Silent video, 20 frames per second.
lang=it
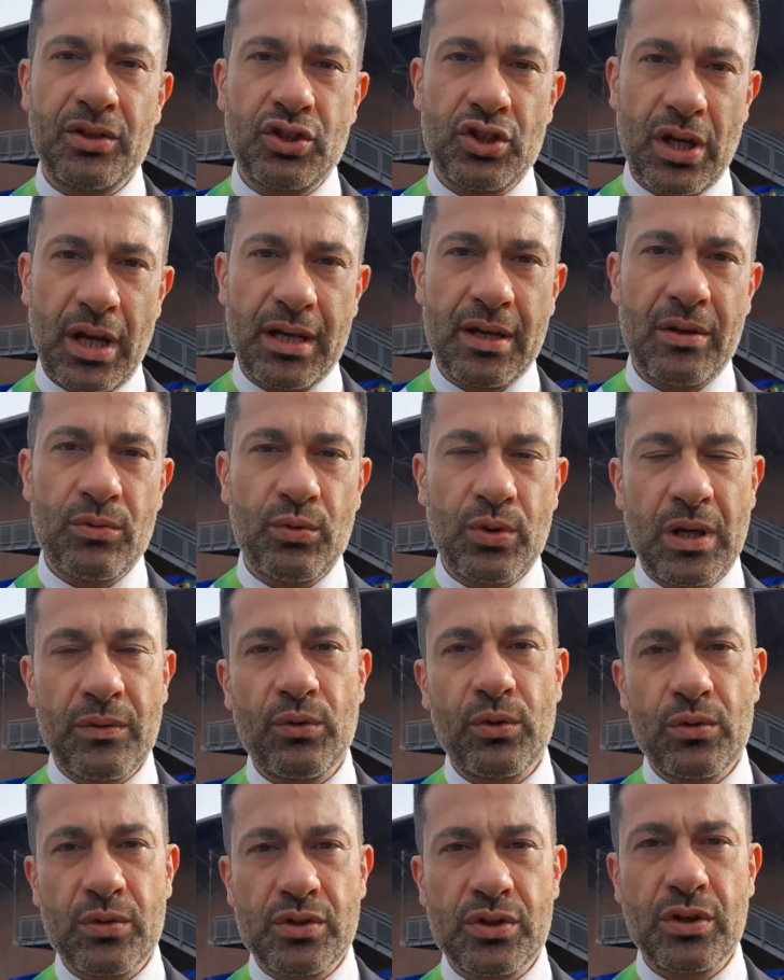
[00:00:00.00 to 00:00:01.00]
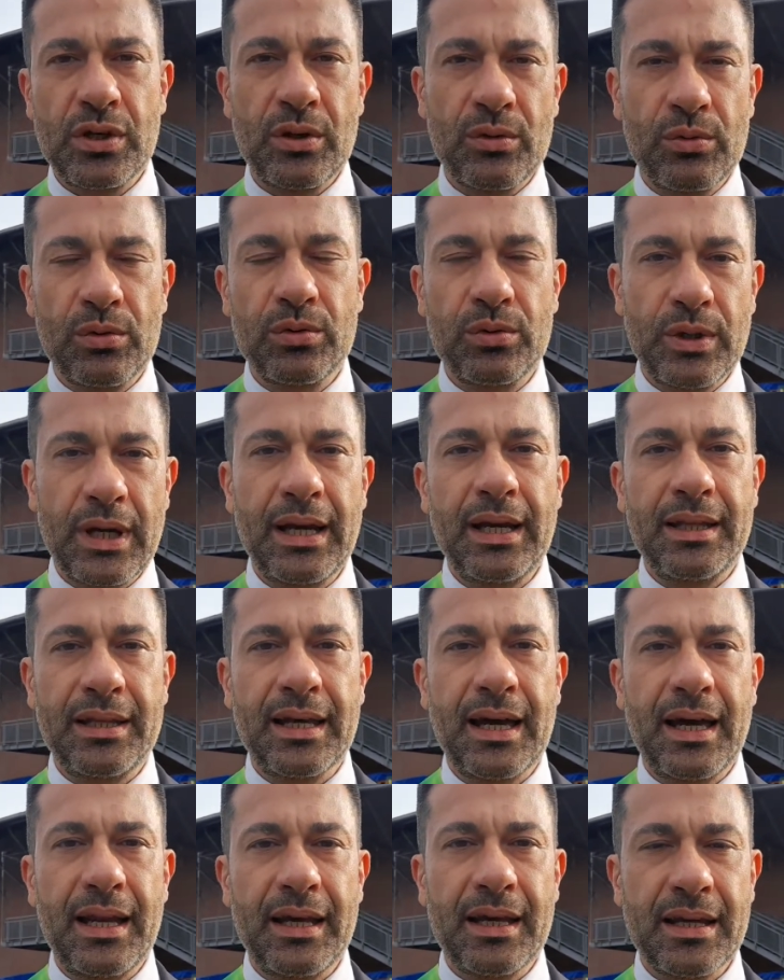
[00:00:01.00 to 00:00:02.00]
c'è un'evoluzione culturale
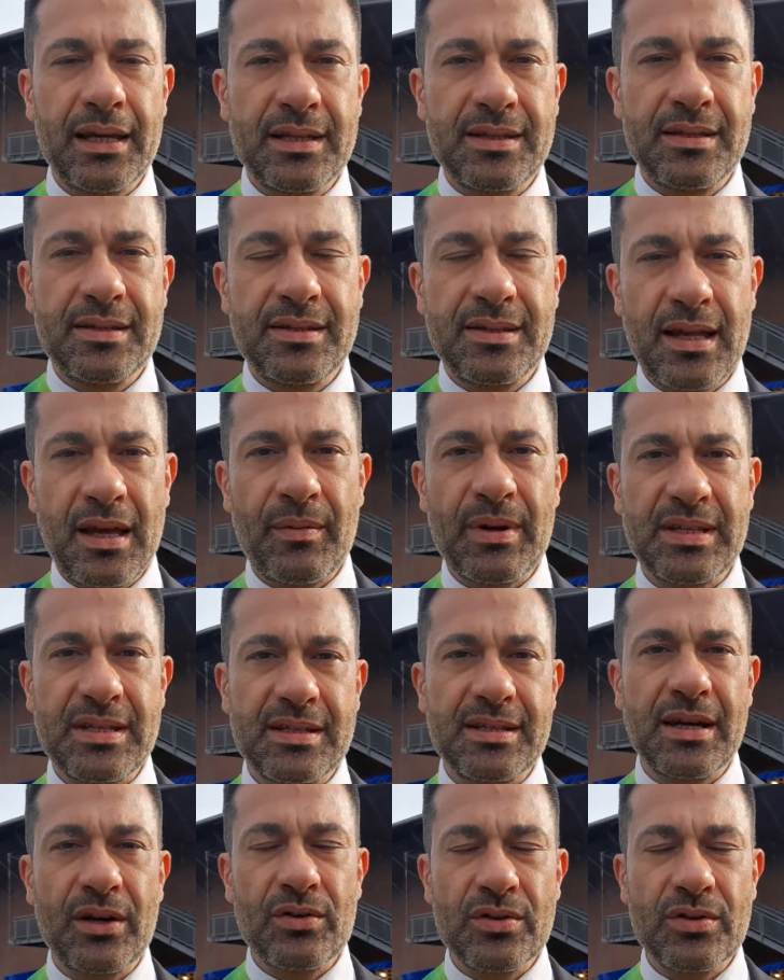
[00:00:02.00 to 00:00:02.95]
tale che il sistema si sta